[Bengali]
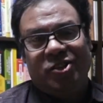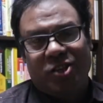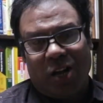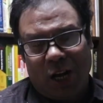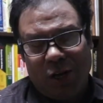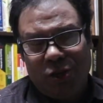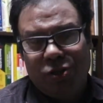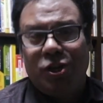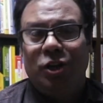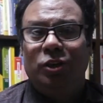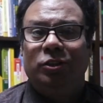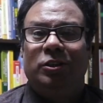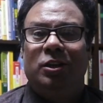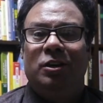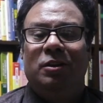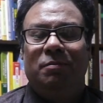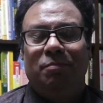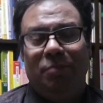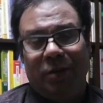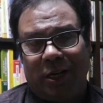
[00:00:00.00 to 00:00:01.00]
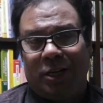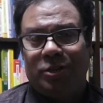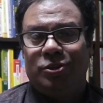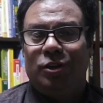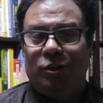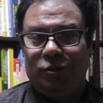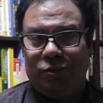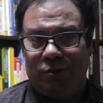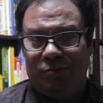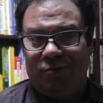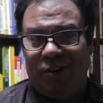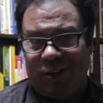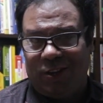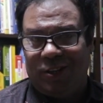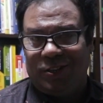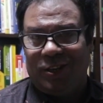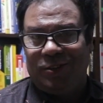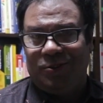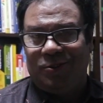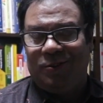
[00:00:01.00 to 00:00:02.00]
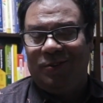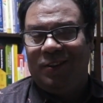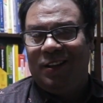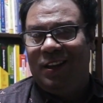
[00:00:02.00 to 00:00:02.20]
সাংসদ বিকাশ রঞ্জন ভট্টাচার্য